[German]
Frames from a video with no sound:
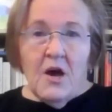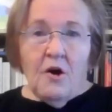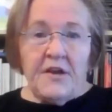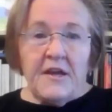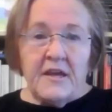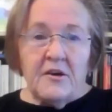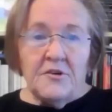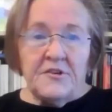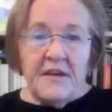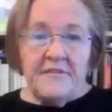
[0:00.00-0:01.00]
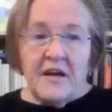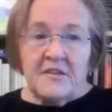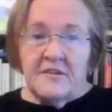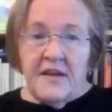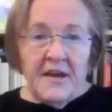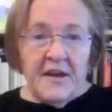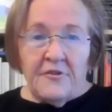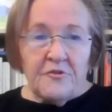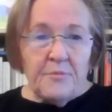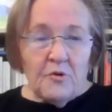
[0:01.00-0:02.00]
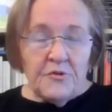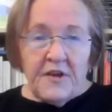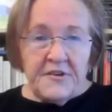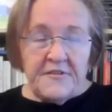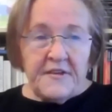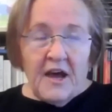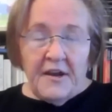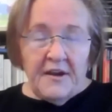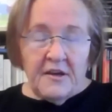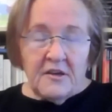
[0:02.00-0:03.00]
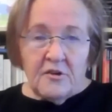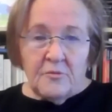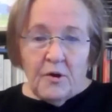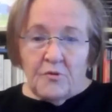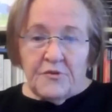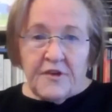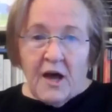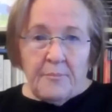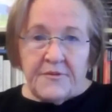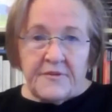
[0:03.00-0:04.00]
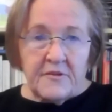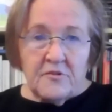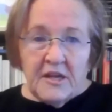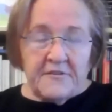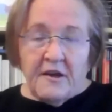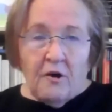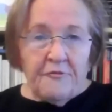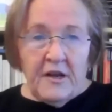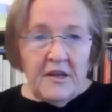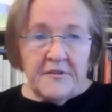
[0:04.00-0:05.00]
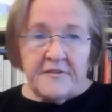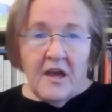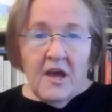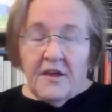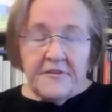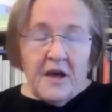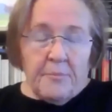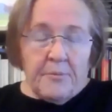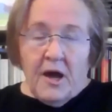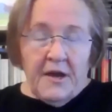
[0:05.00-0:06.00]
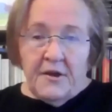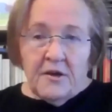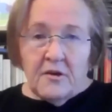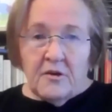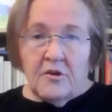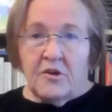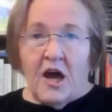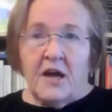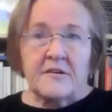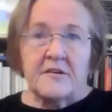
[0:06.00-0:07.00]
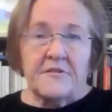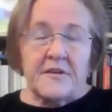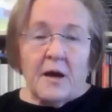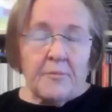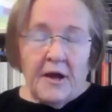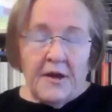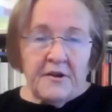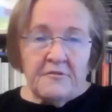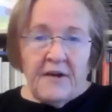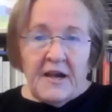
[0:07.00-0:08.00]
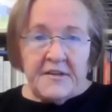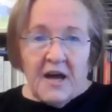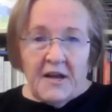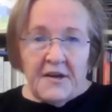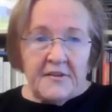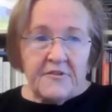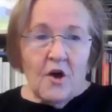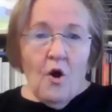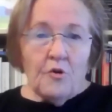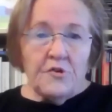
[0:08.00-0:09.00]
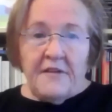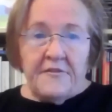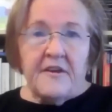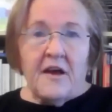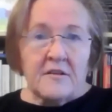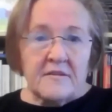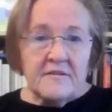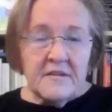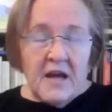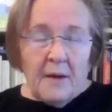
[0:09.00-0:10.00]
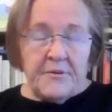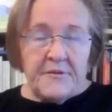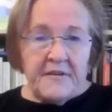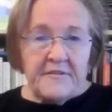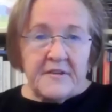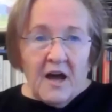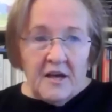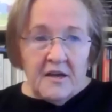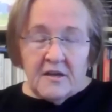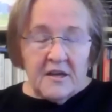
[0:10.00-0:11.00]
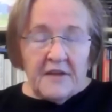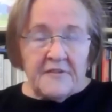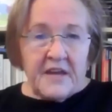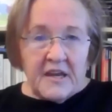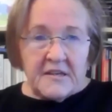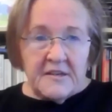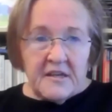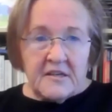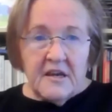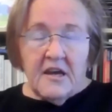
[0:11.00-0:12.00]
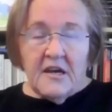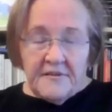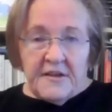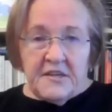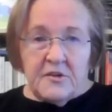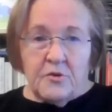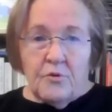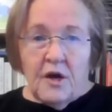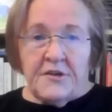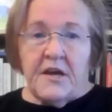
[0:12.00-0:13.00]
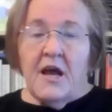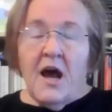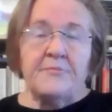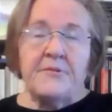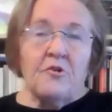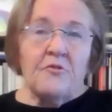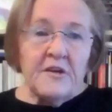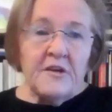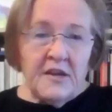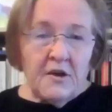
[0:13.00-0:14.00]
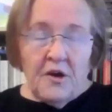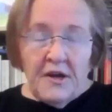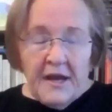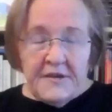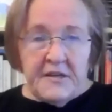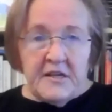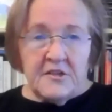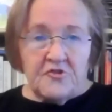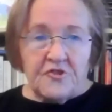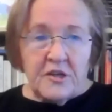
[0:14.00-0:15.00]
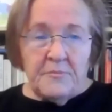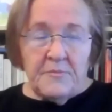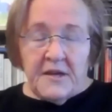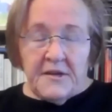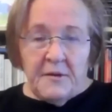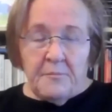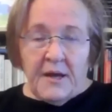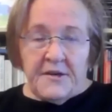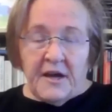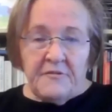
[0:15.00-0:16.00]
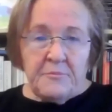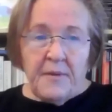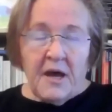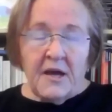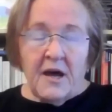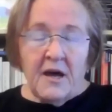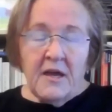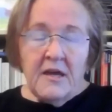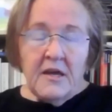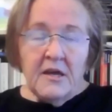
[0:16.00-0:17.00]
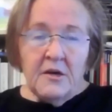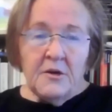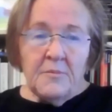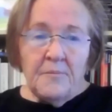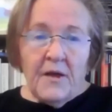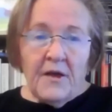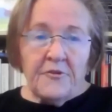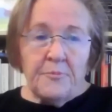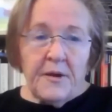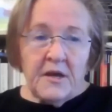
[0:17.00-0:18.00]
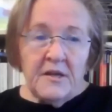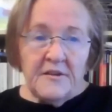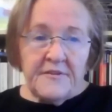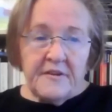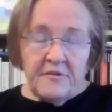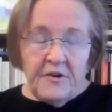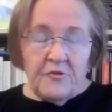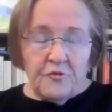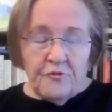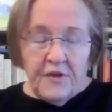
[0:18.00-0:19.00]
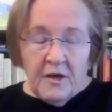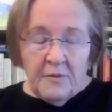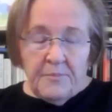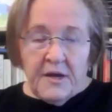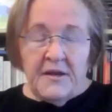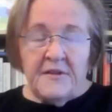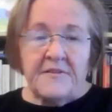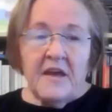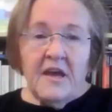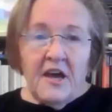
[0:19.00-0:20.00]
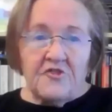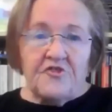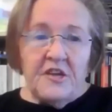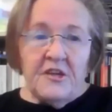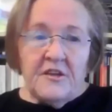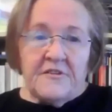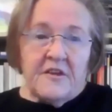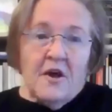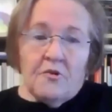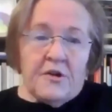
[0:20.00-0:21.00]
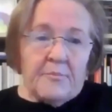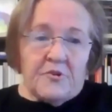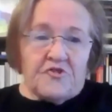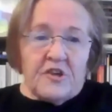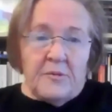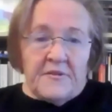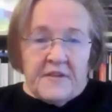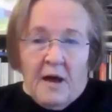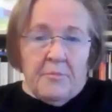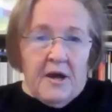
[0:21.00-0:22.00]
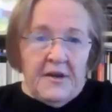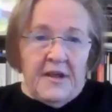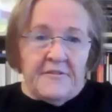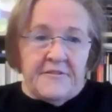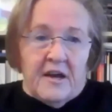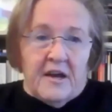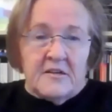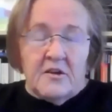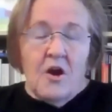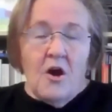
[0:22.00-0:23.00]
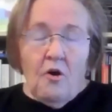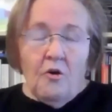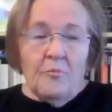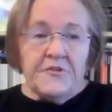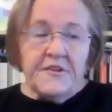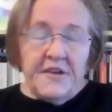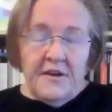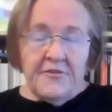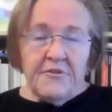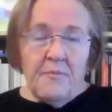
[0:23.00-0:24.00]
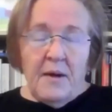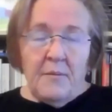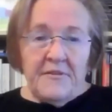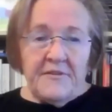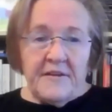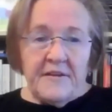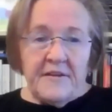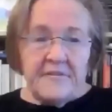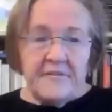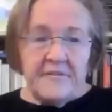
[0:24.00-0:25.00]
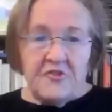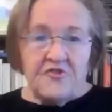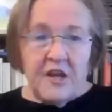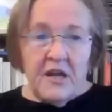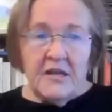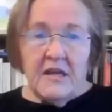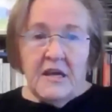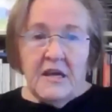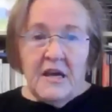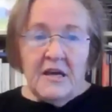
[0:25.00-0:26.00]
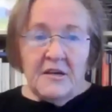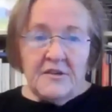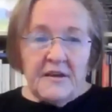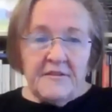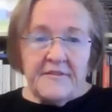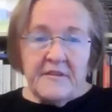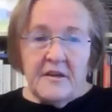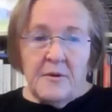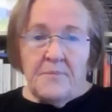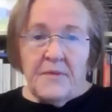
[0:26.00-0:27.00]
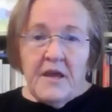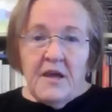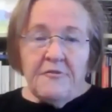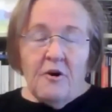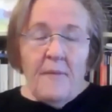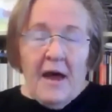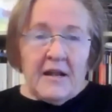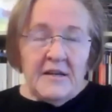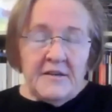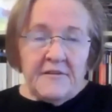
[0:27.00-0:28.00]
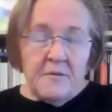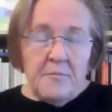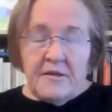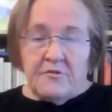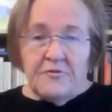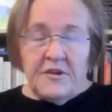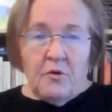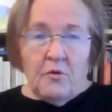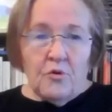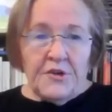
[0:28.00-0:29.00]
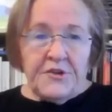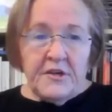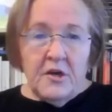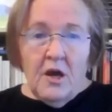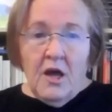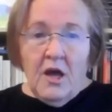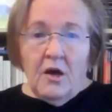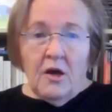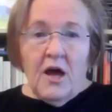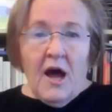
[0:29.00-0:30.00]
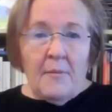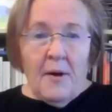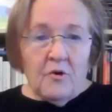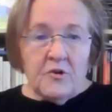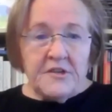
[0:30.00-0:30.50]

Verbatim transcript: Und er, und er sagte nein, also bei uns hat es keine, äh, bei uns gab es nichts Auffälliges, es gab keine äh, Jagden, es gab keine Gewalt, gar nichts. Und Hetzjagden gab es erst, gar, äh, erst recht nicht. Das hatte ich gehört, habe daraufhin gleich auch einen Artikel geschrieben, der dann bei David Berger, äh, also Perennis, Philosophia Perennis, erschienen ist und habe geschrieben, es gab keine Hetzjagden. Und musste dann zu meinem Entsetzen feststellen, äh, dass ähm, Frau Merkel das immerzu wiederholte, äh, aber auch